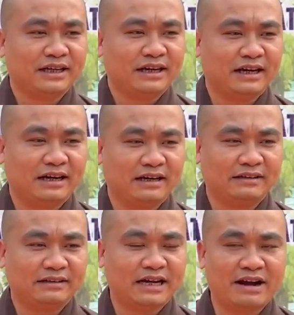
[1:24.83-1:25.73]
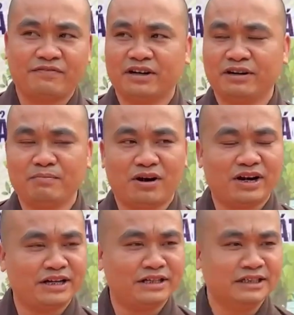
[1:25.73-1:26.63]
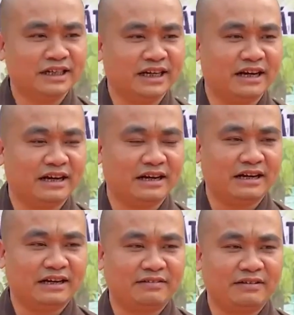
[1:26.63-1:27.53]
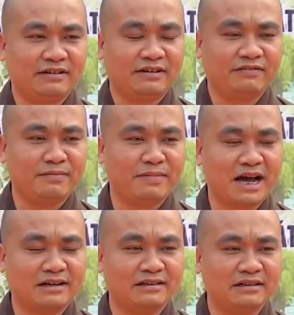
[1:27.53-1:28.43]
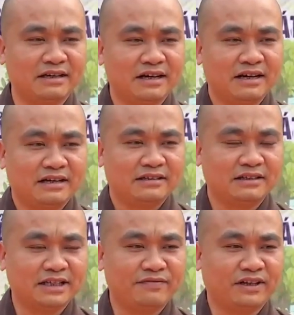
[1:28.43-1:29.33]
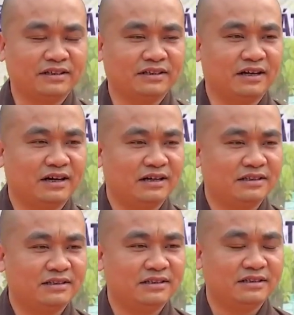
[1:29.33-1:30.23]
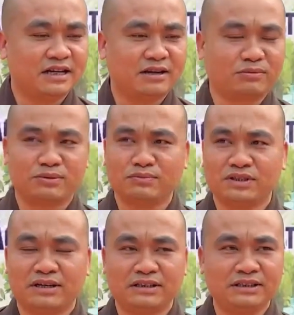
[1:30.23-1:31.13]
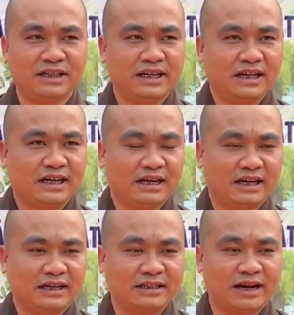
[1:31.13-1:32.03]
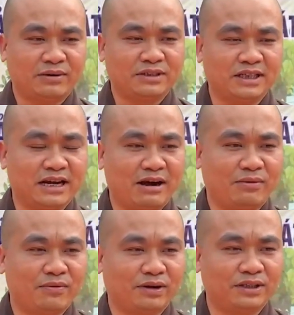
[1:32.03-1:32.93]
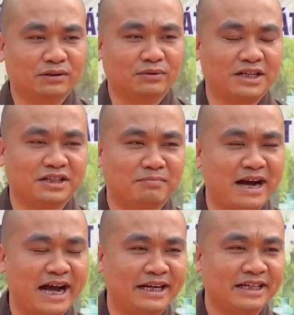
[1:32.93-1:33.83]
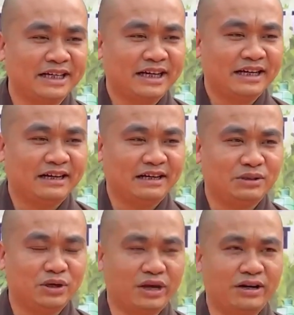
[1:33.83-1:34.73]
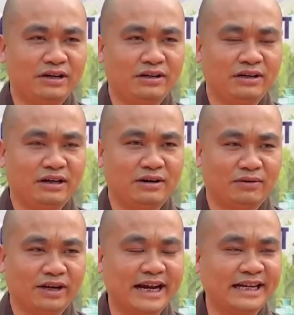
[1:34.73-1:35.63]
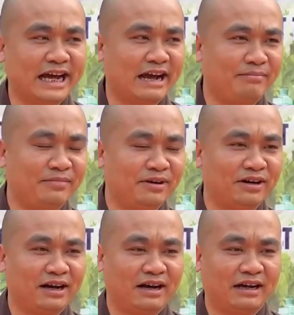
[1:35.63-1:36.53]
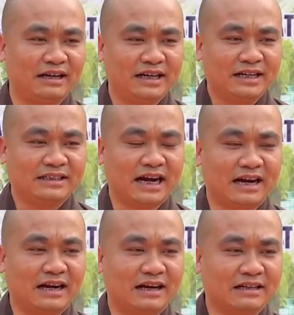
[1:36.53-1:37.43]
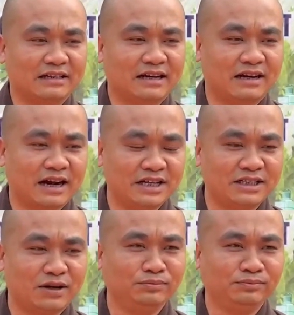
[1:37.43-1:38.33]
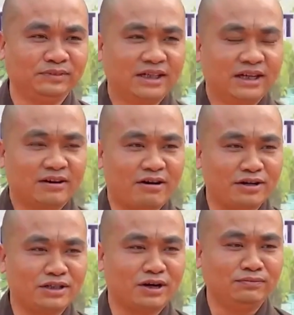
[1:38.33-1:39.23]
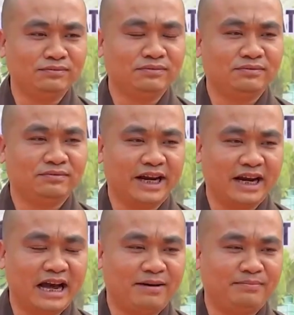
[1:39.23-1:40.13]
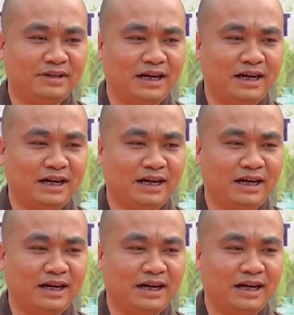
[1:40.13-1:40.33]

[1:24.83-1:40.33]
à, khác với mọi lần thì à, phân ban hướng dẫn Phật tử ờ, dân tộc Trung ương à, theo chỉ đạo của thượng tọa trưởng ban là chuyển đổi cách làm đó là tặng ờ, cây giống con giống để làm